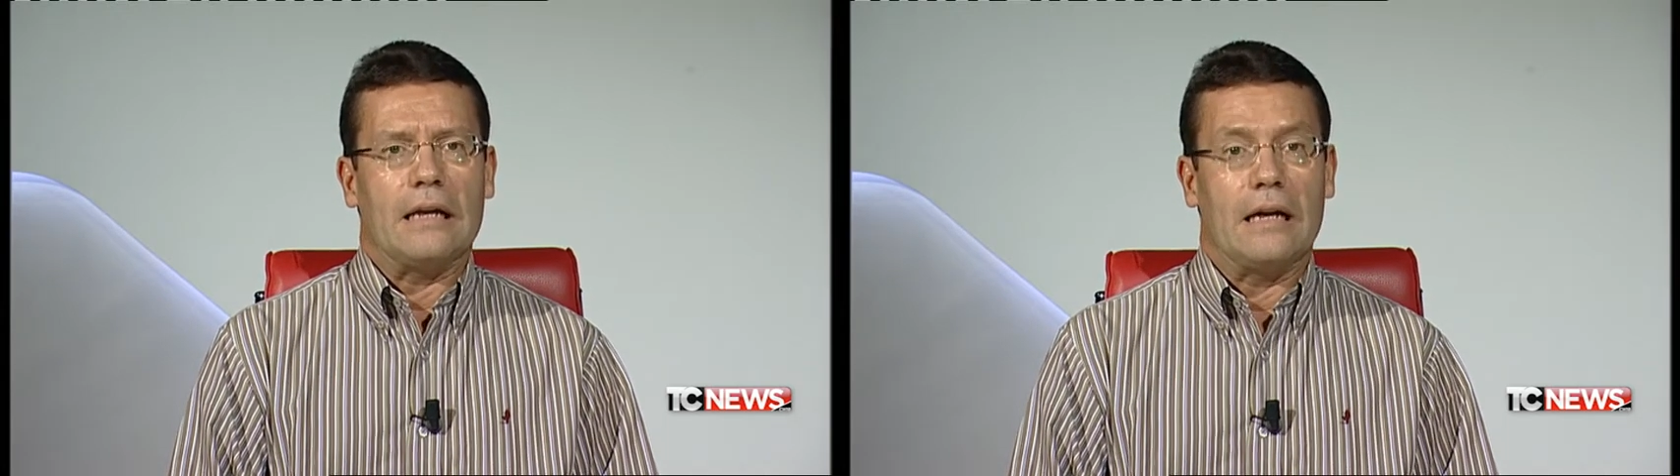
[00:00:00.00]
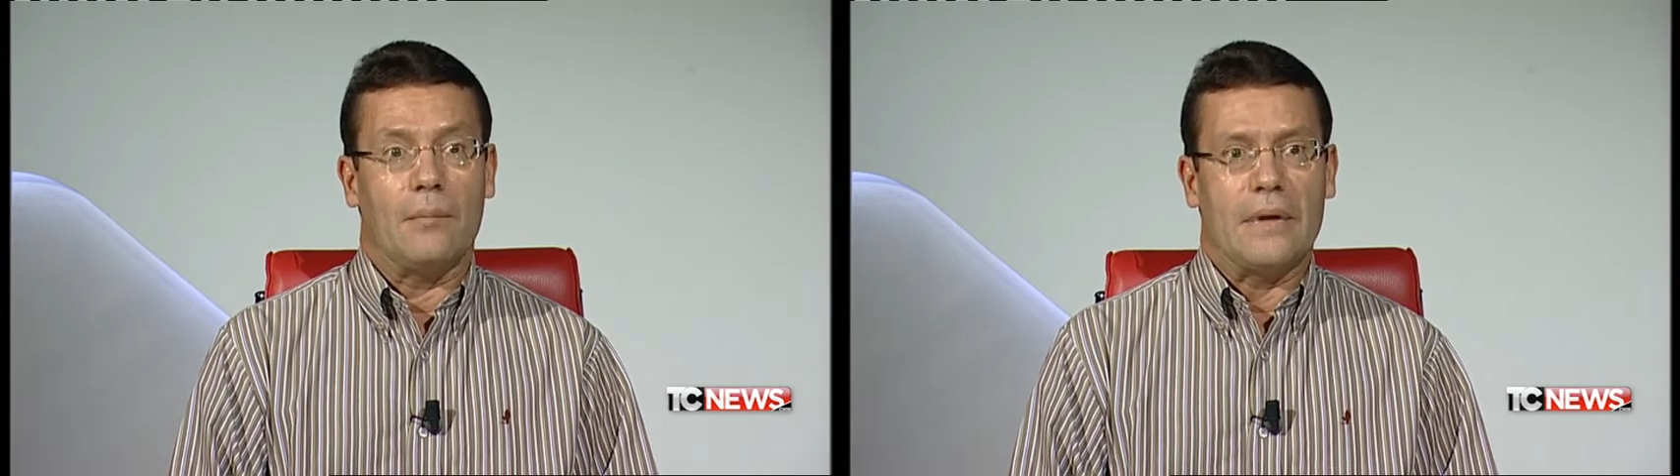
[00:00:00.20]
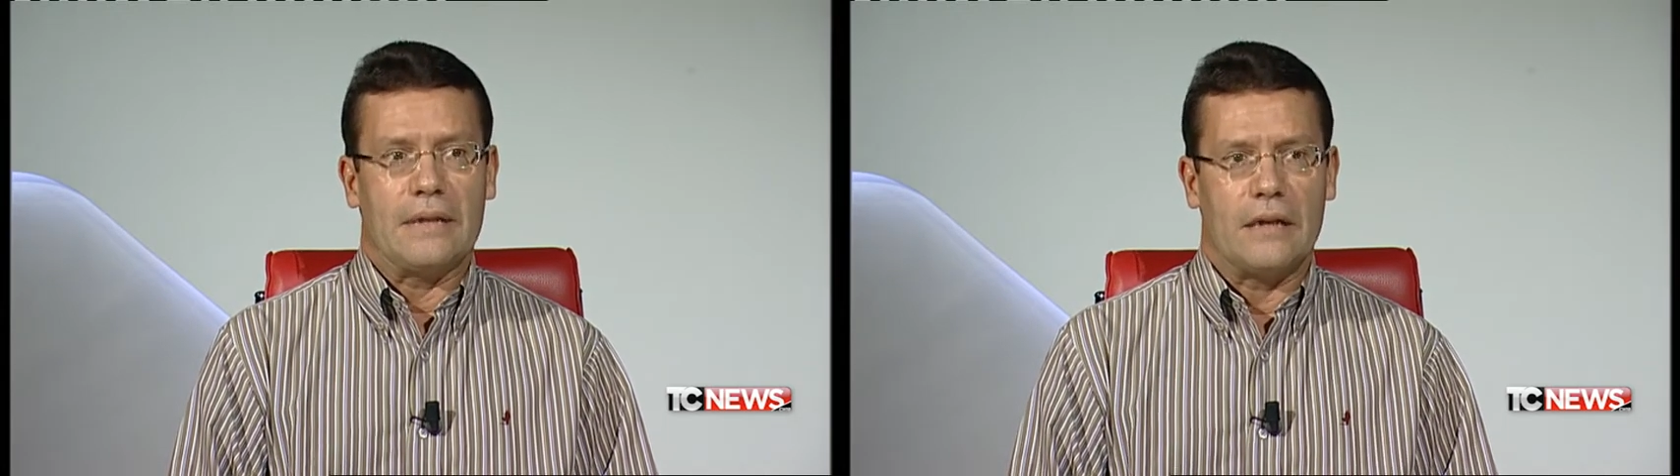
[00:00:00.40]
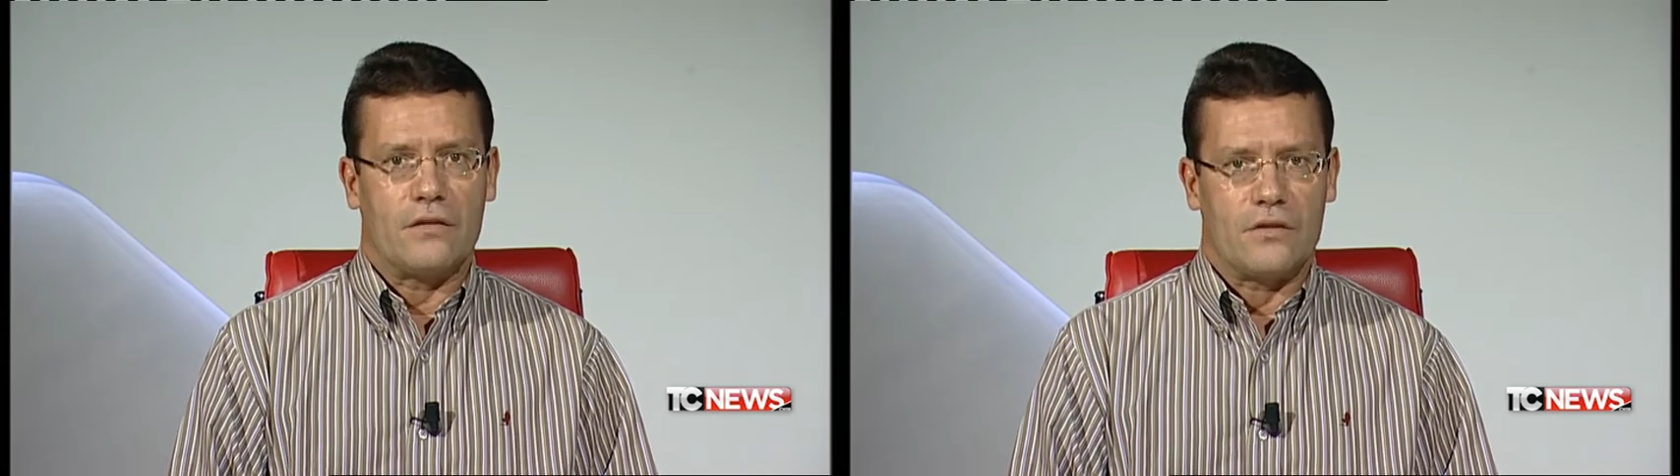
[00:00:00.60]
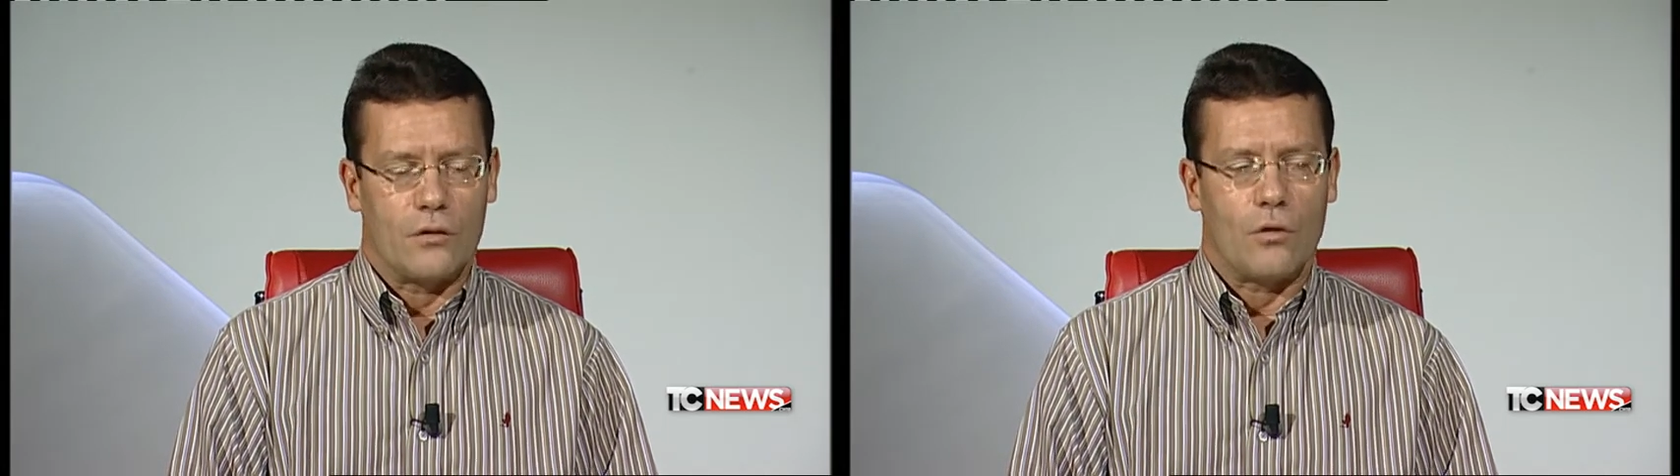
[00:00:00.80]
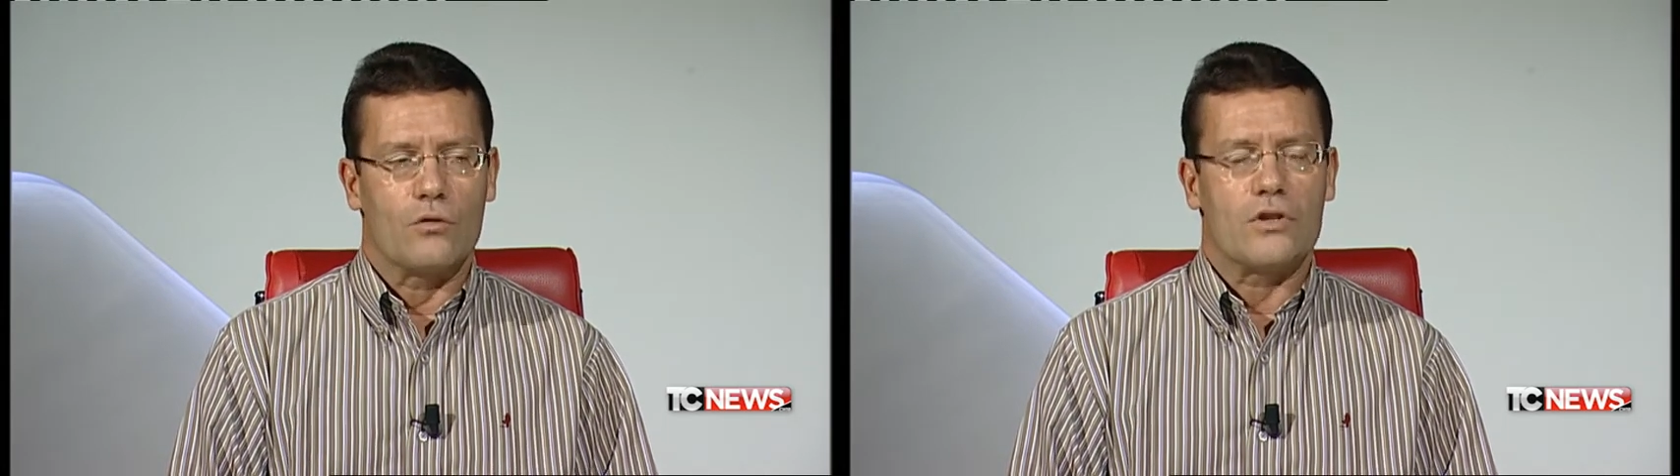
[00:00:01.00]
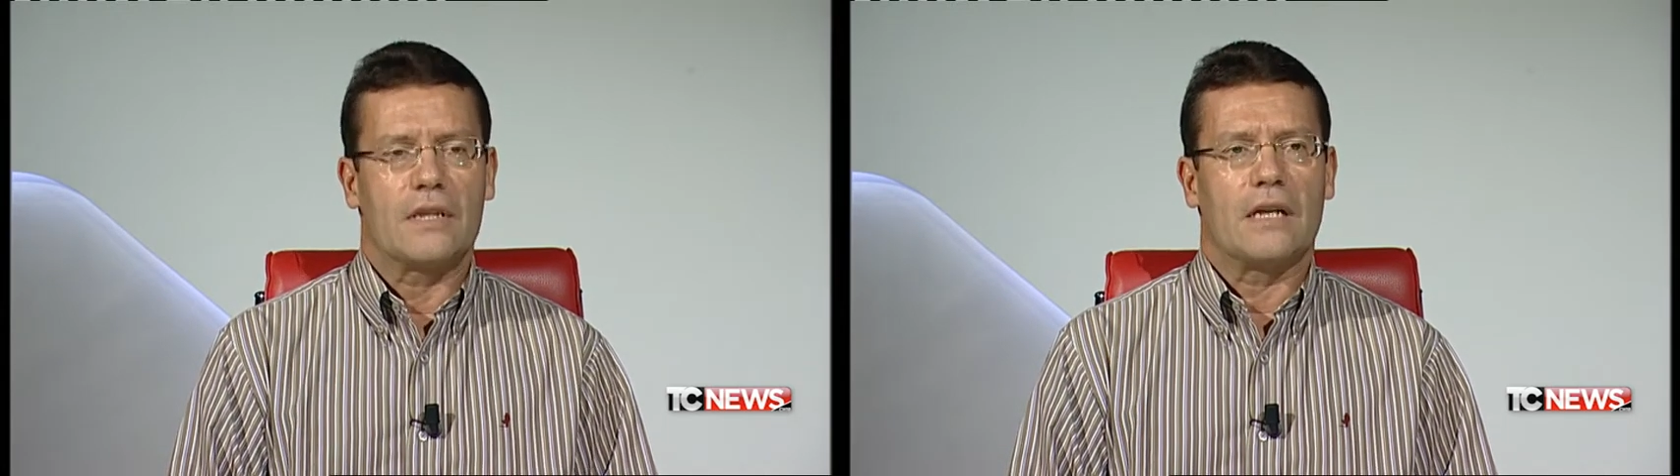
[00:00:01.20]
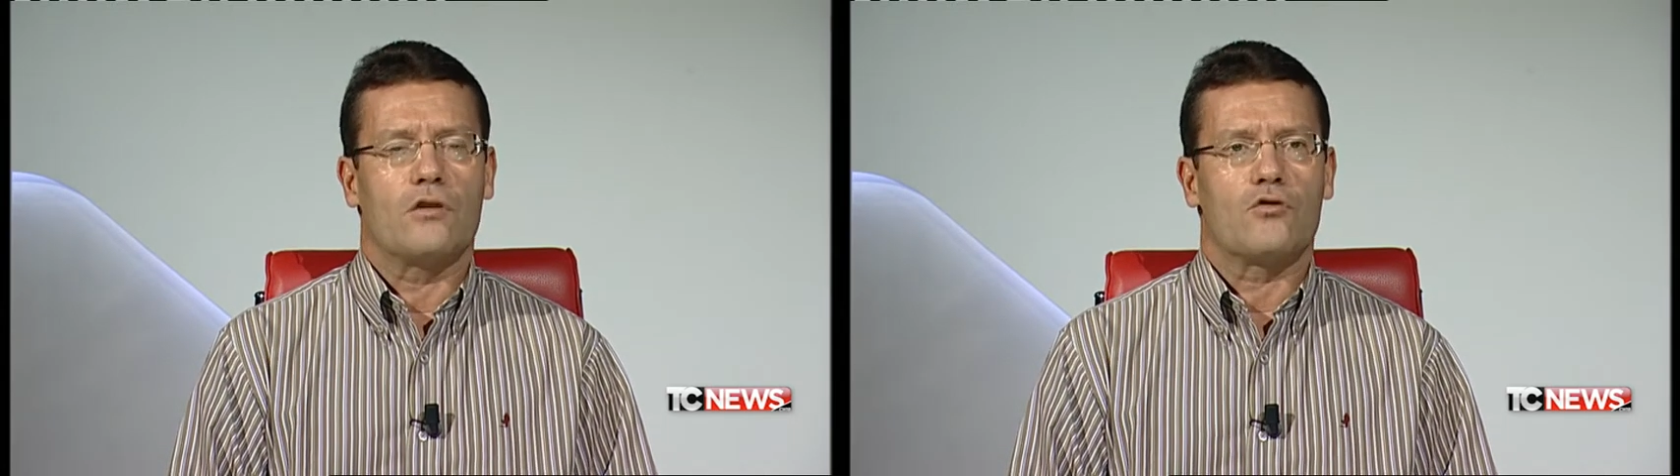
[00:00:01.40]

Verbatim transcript: le lamentele siano concentrate